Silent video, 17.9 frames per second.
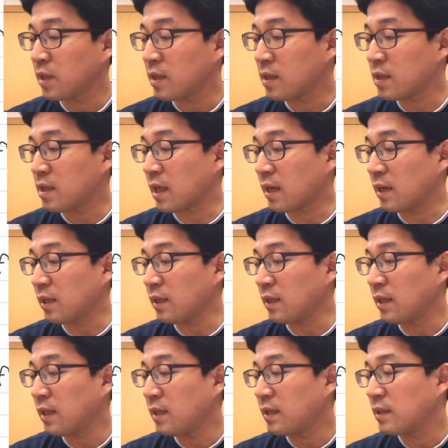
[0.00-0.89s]

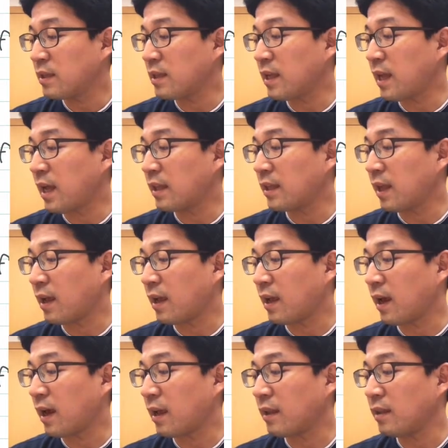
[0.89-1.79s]
이제는 t에
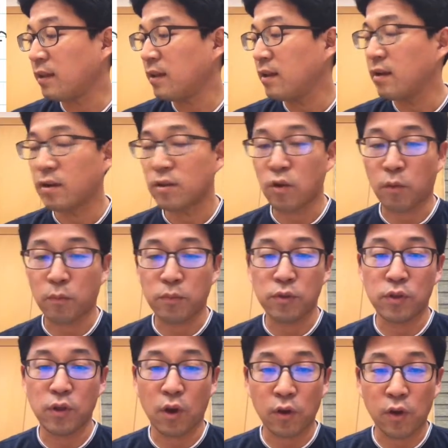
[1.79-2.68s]
대한
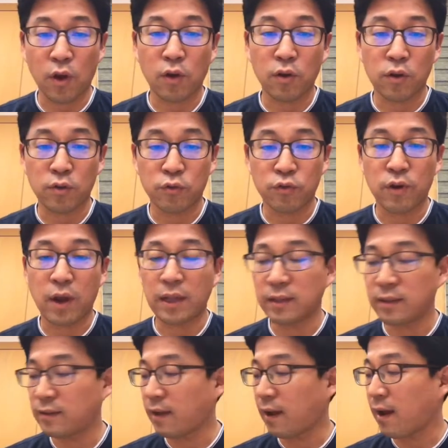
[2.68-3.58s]
적분 영역을
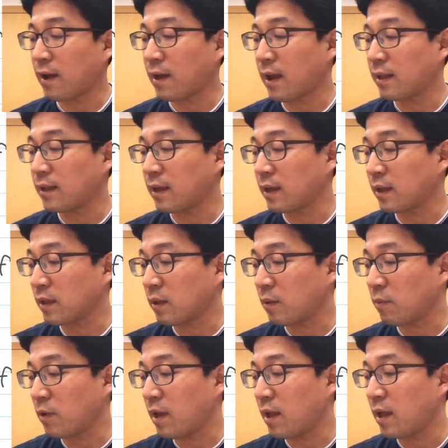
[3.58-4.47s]
구간을 생각해야 되기
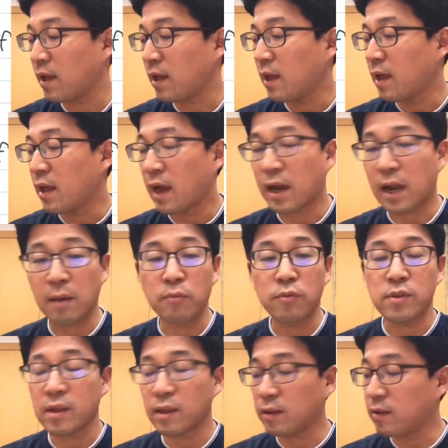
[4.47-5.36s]
때문에 아까
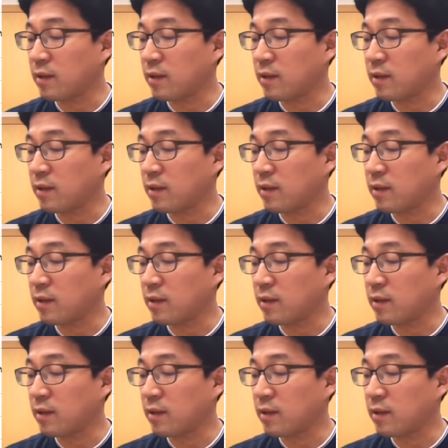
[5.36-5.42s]
문제에서